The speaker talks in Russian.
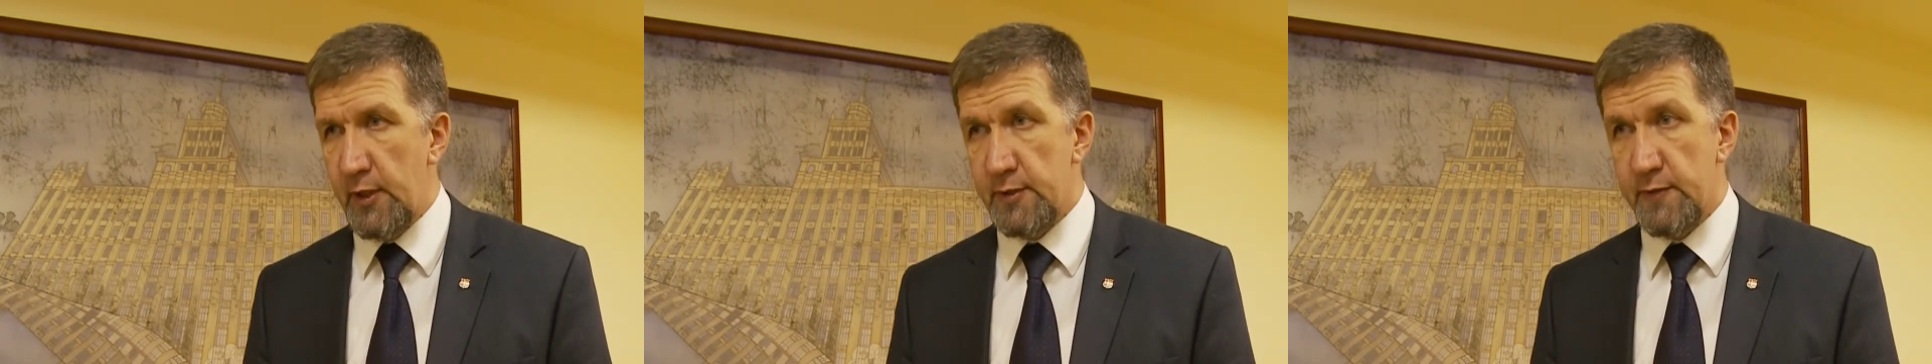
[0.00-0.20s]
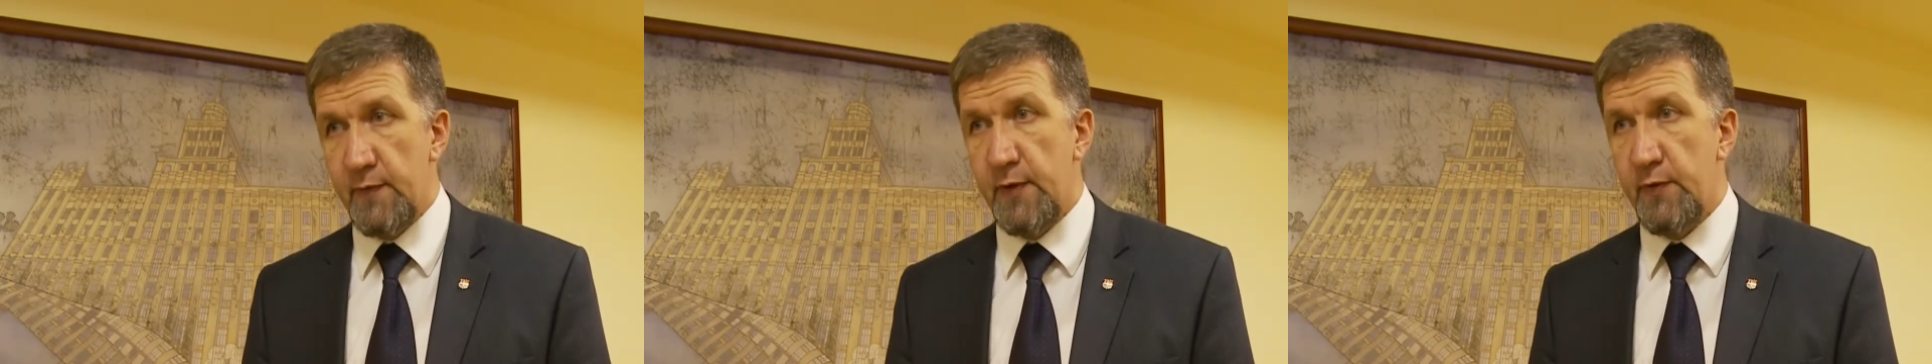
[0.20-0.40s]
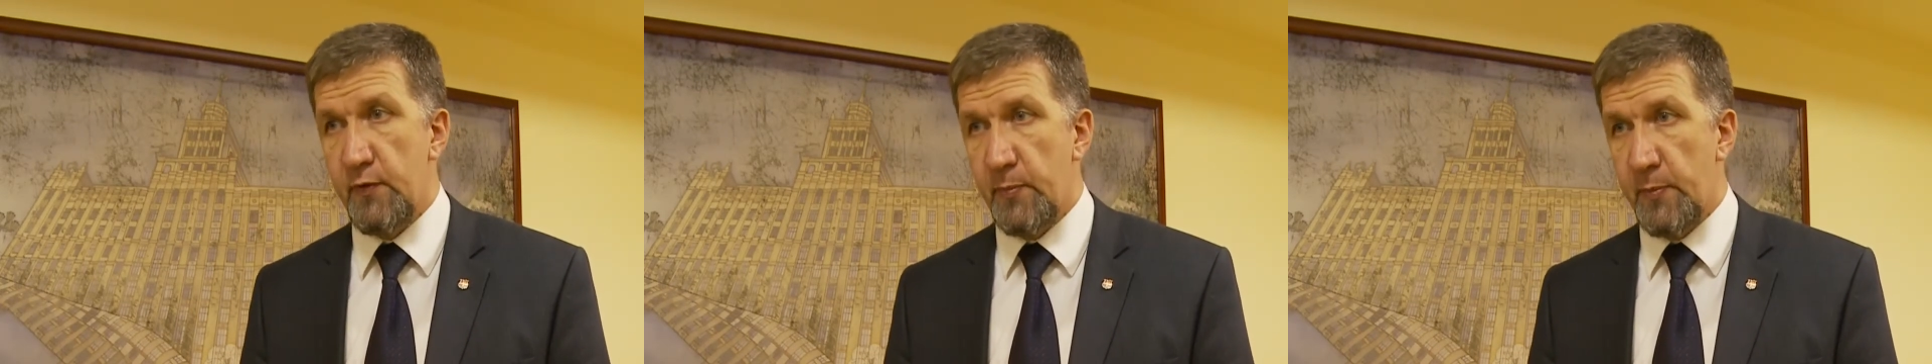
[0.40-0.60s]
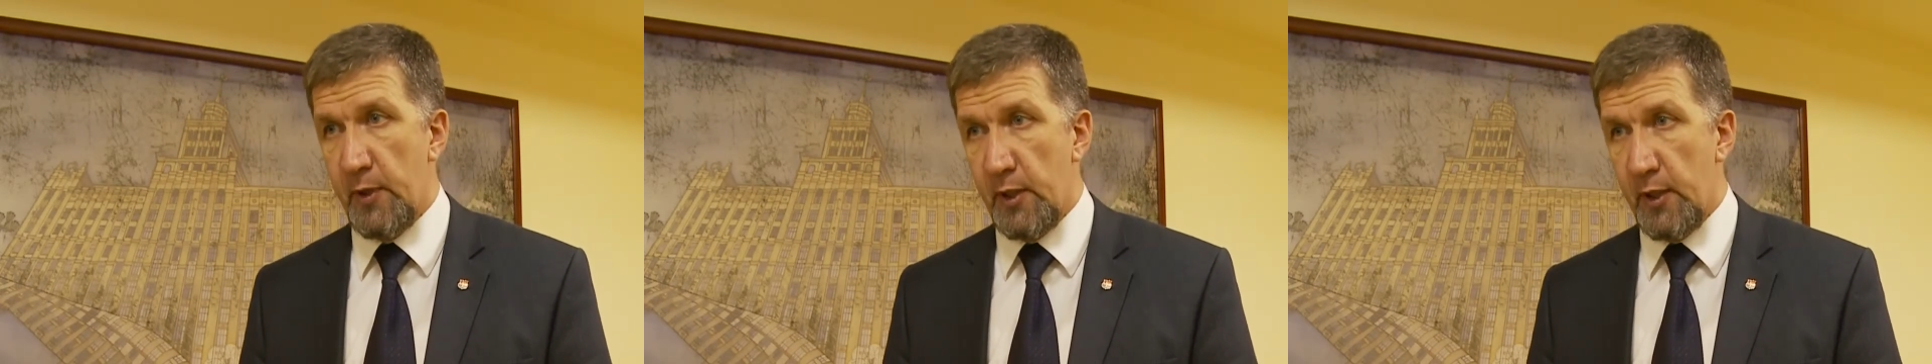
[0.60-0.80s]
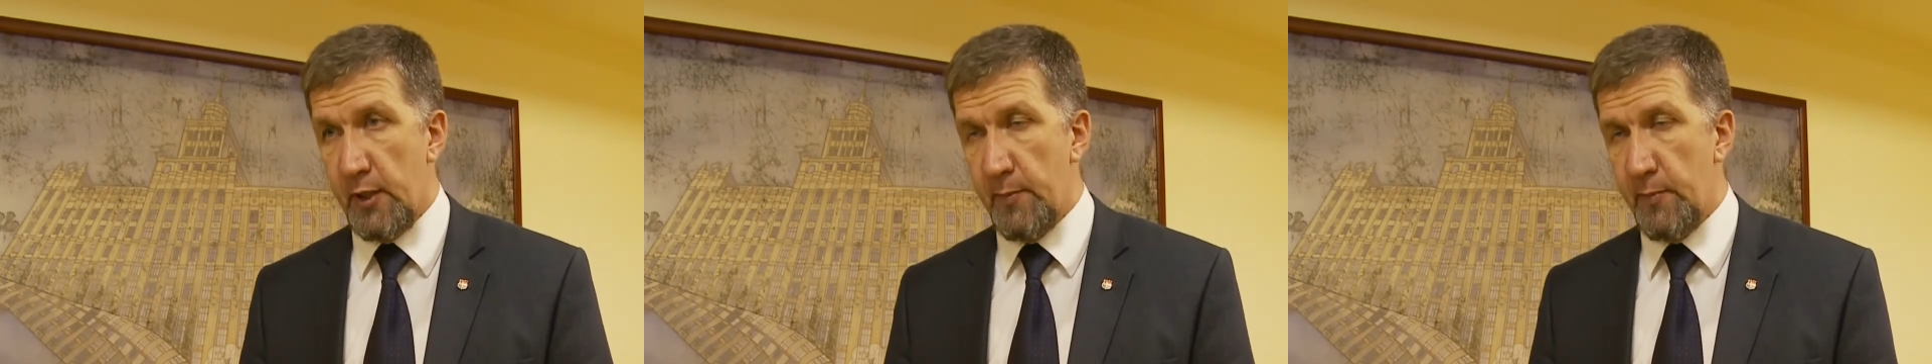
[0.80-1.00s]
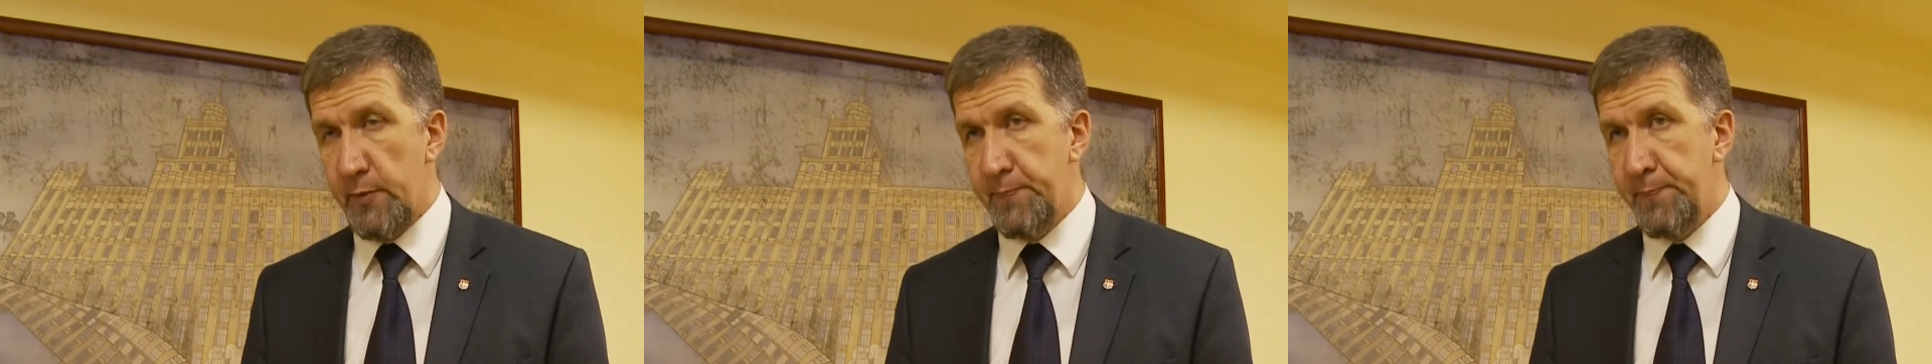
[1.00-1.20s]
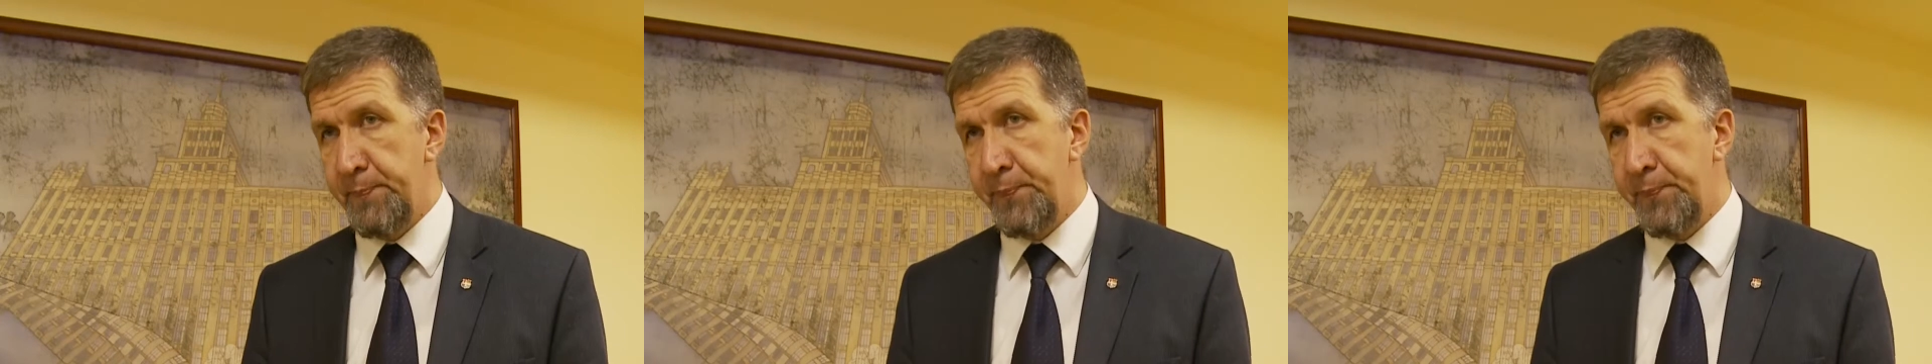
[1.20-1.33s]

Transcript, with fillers: осваивать программу